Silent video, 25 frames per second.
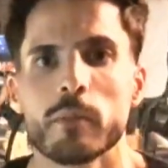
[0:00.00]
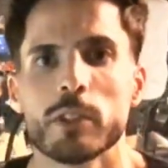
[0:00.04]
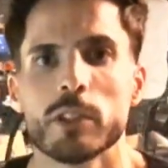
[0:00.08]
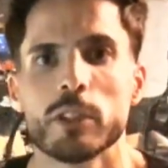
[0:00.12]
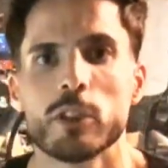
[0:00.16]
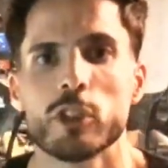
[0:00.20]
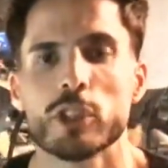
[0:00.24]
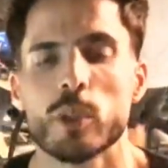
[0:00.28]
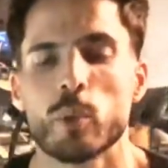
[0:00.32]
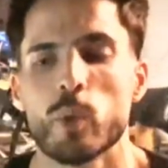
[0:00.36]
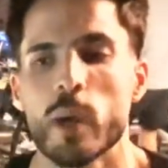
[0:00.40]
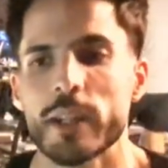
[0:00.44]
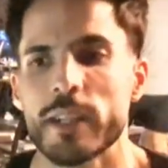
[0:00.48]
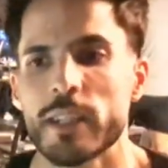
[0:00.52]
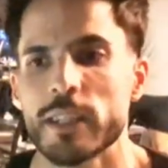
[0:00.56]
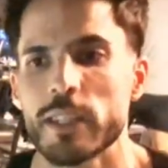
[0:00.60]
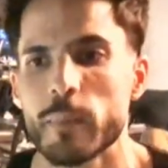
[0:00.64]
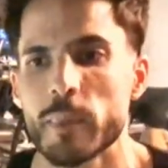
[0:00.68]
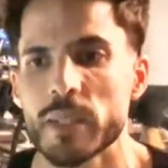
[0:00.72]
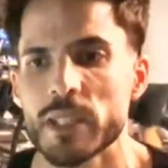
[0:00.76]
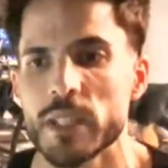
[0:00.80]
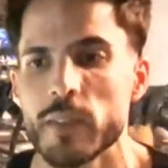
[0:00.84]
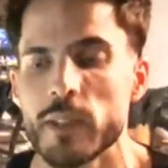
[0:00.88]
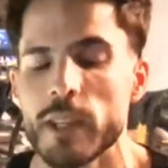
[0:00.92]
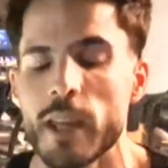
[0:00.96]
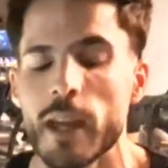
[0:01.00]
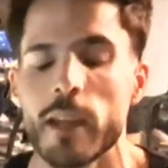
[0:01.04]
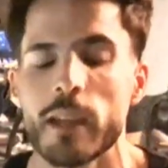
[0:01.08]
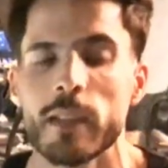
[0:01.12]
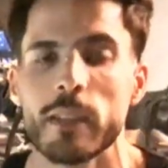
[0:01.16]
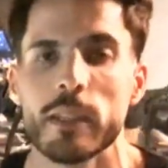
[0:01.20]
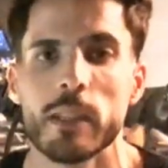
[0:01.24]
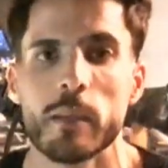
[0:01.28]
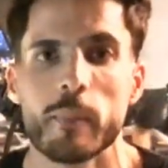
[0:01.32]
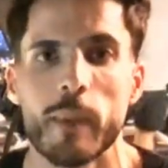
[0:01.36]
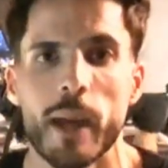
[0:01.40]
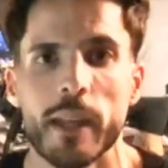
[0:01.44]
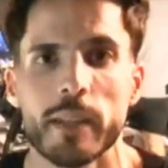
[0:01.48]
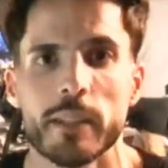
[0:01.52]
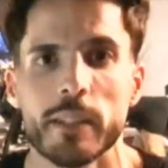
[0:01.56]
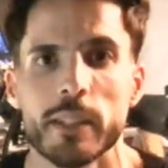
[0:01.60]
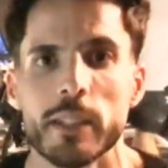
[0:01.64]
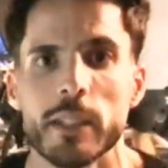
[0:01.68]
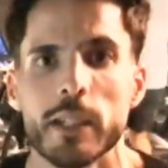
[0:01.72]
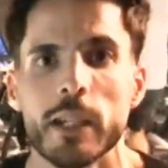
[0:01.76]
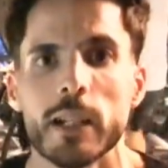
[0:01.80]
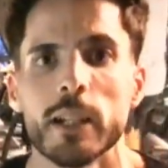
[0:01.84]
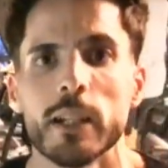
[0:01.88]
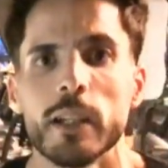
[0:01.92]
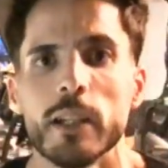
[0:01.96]
Si no se busca tanta masividad y más
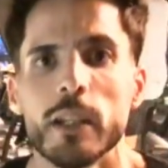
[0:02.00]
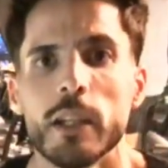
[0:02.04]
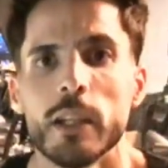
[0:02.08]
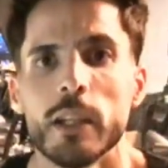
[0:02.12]
estética.